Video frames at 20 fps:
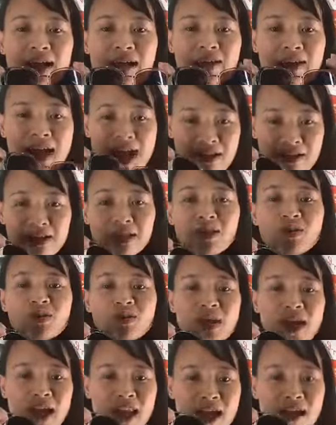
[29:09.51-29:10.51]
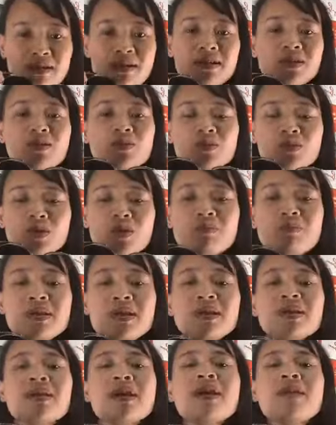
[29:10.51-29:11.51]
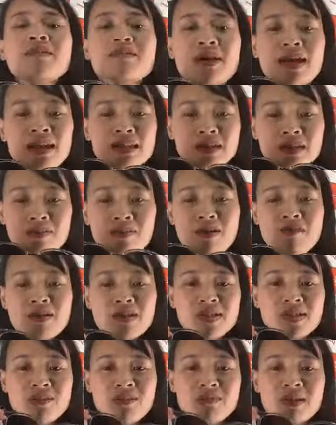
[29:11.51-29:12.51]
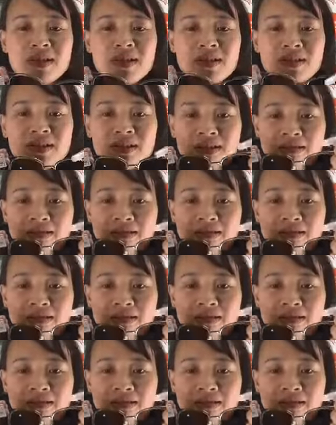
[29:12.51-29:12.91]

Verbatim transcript: là người tiêu dùng, hãy là người tiêu dùng thông minh và hãy tự bảo vệ chính mình